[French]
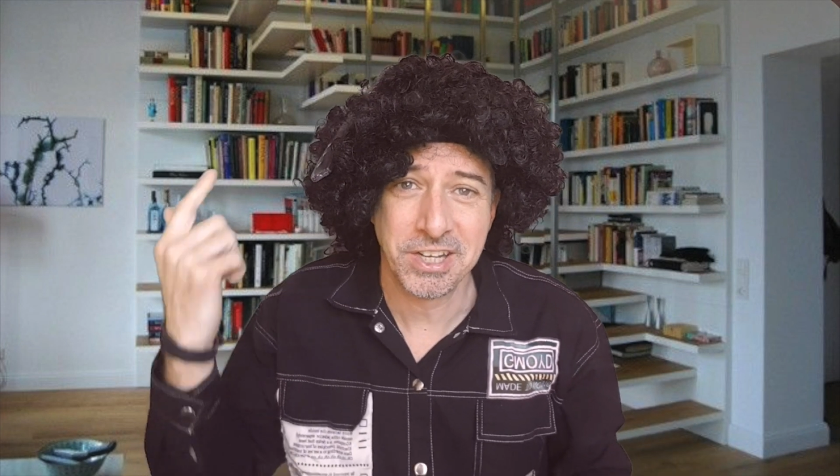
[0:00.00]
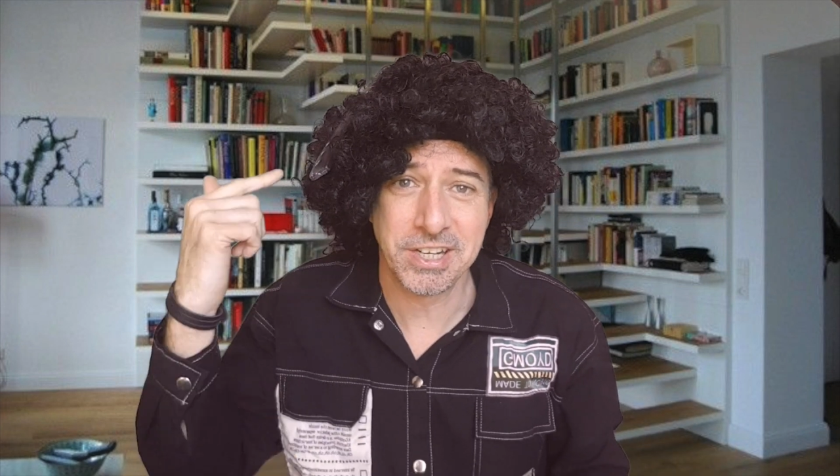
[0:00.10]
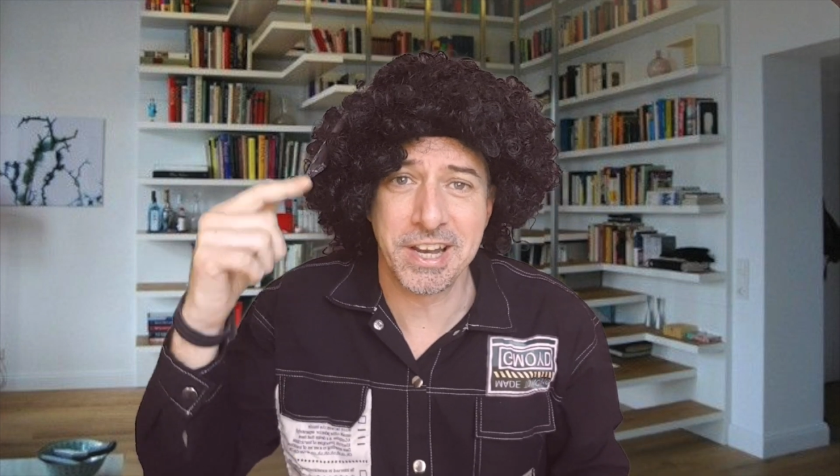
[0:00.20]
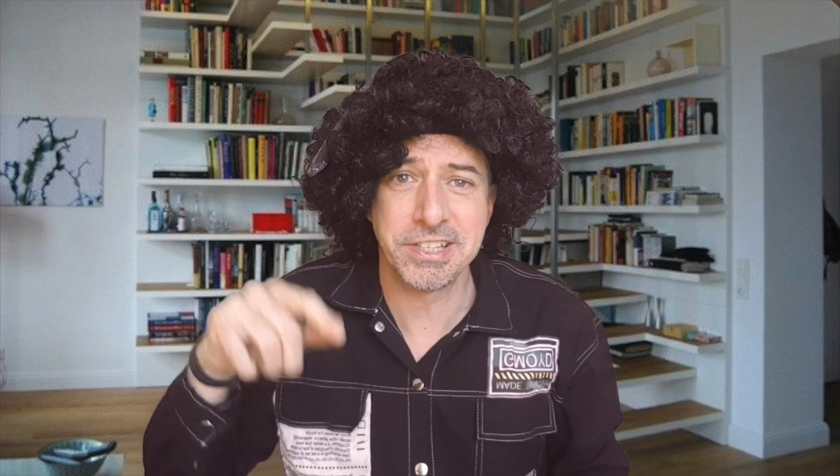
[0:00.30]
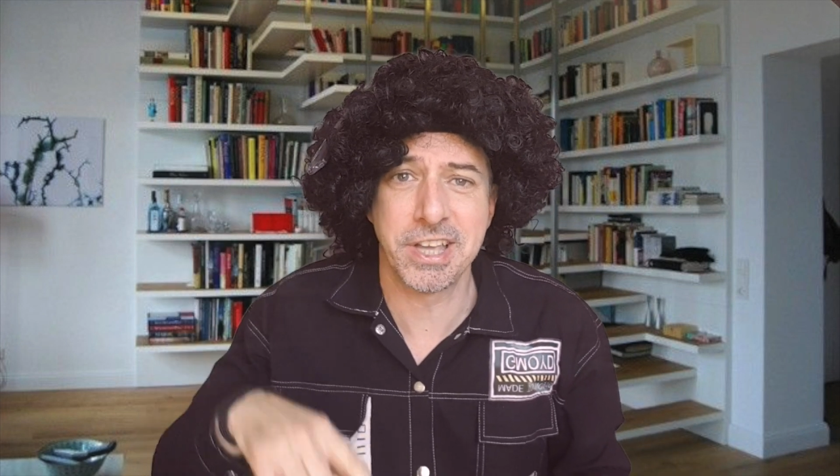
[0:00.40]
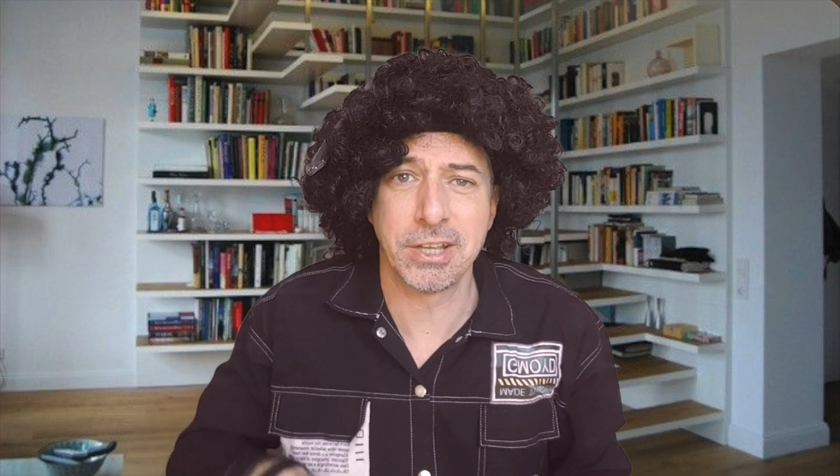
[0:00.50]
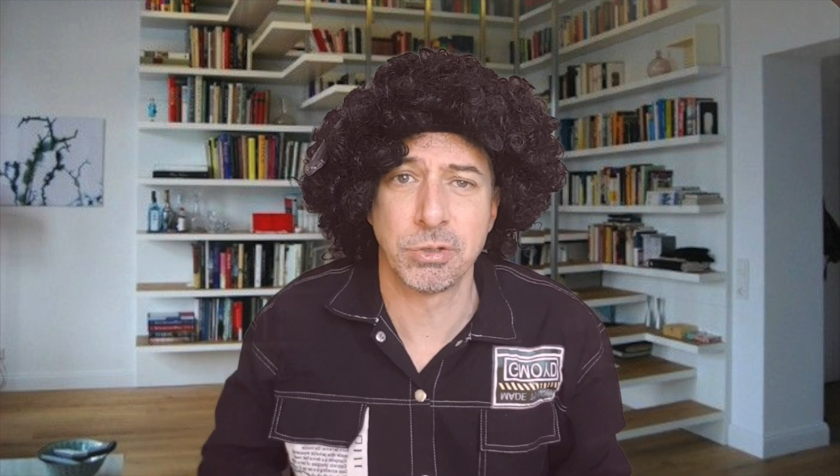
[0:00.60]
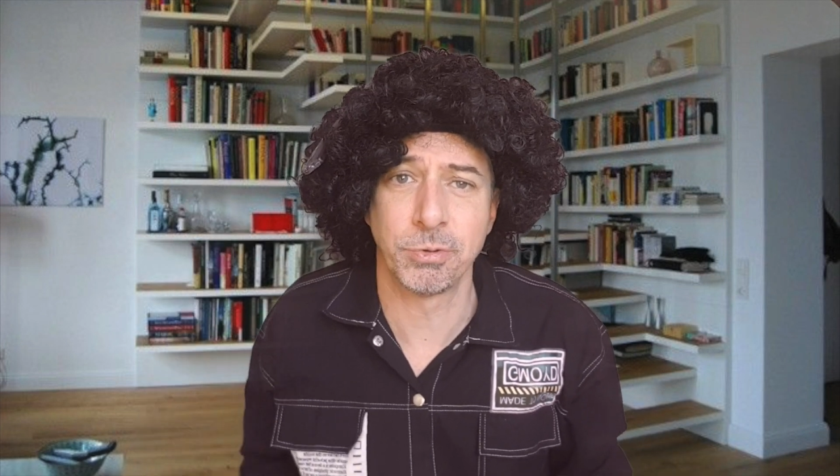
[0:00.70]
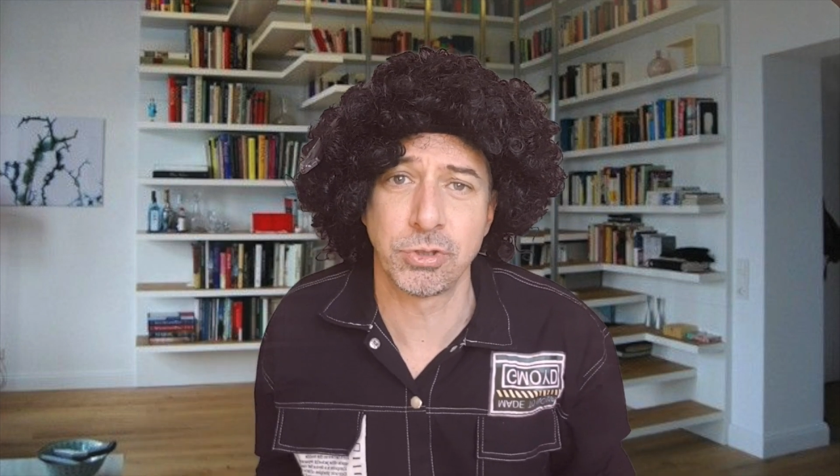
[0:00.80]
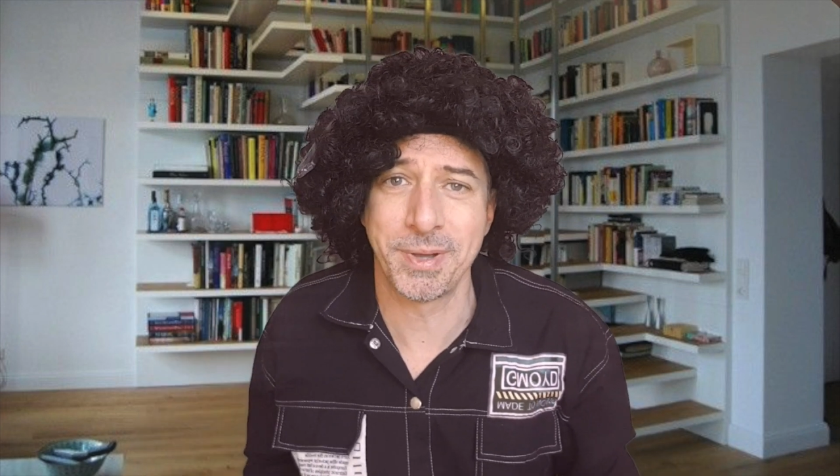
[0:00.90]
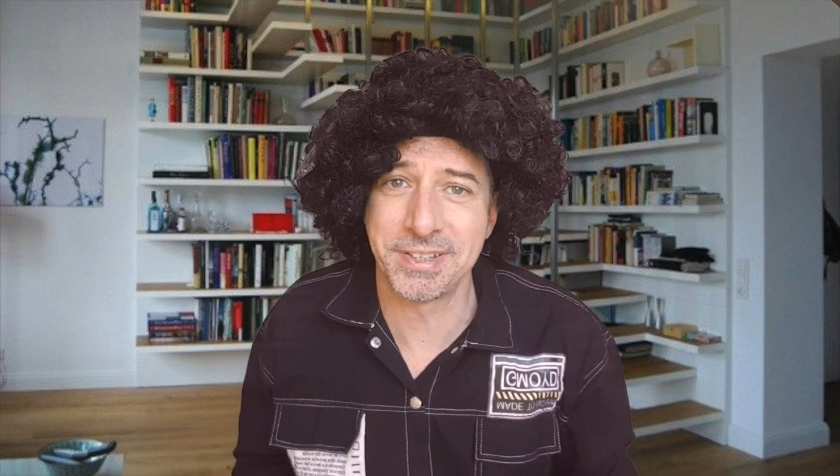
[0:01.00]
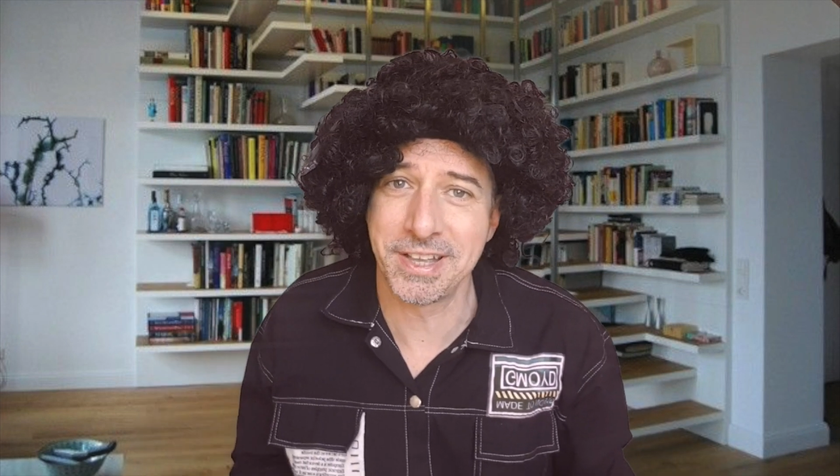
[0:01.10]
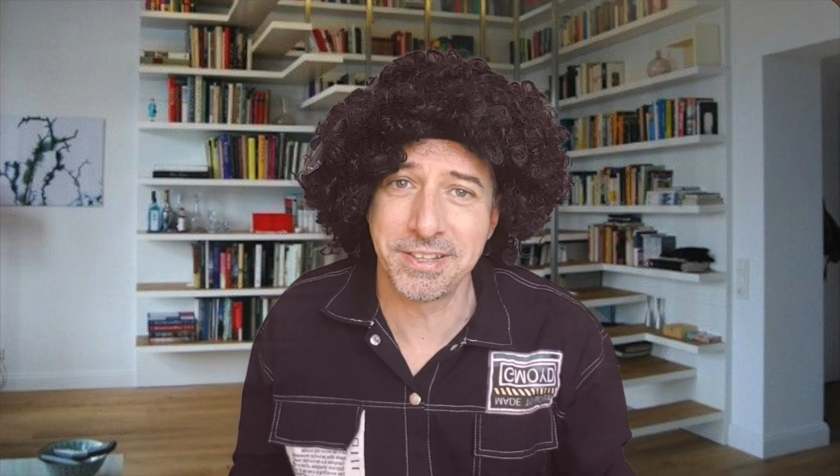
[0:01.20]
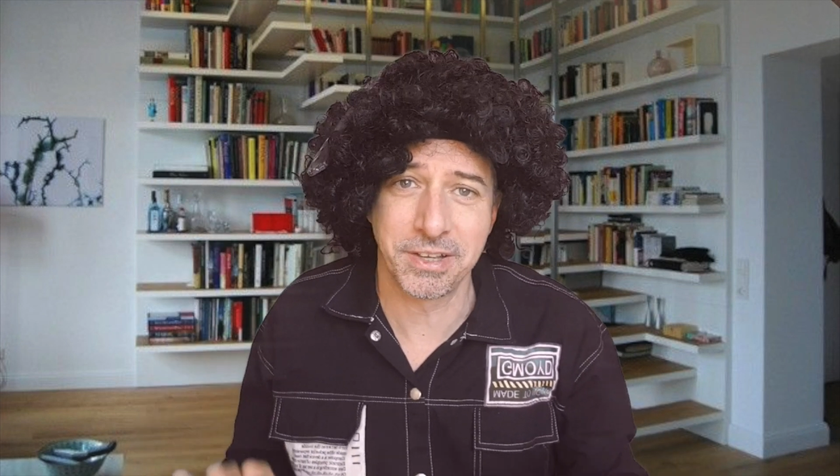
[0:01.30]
Je la laisse directement sur ma tête,